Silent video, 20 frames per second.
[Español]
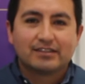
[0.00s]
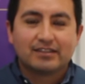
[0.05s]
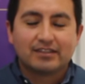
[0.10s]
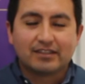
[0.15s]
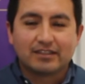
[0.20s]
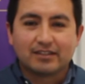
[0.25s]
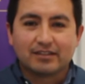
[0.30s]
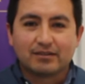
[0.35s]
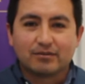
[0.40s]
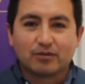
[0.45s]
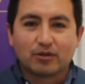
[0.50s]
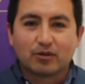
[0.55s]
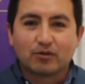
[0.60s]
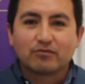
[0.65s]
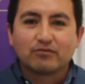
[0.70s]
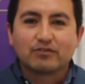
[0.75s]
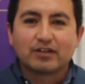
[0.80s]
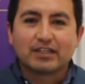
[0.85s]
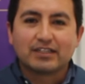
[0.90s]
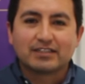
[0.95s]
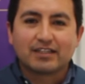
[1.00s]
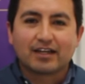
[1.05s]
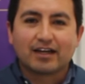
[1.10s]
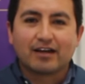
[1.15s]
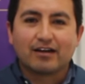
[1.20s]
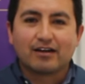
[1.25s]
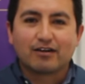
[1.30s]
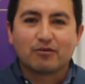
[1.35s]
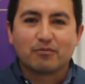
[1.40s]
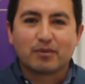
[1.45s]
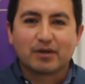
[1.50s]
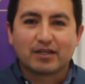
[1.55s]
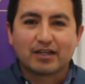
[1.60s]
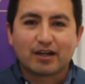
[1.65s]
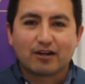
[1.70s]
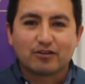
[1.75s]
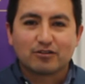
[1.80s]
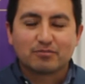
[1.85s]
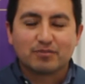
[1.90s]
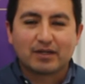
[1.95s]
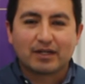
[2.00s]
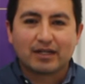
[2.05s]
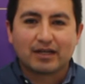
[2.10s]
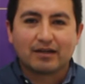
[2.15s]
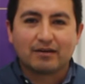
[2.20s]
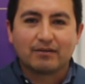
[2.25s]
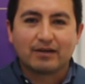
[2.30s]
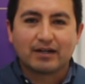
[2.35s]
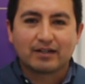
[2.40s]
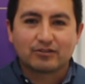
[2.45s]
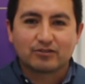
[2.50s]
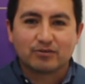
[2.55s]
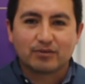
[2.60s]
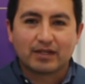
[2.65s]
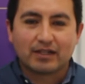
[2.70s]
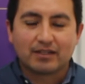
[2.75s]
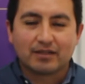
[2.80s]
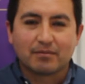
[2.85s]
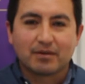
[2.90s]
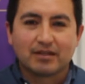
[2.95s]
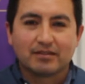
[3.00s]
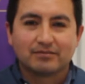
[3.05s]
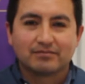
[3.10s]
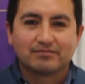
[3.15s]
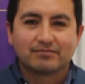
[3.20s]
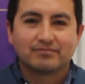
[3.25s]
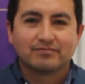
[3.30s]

y bueno, feliz de acá acompañarlos para hablar sobre el tema.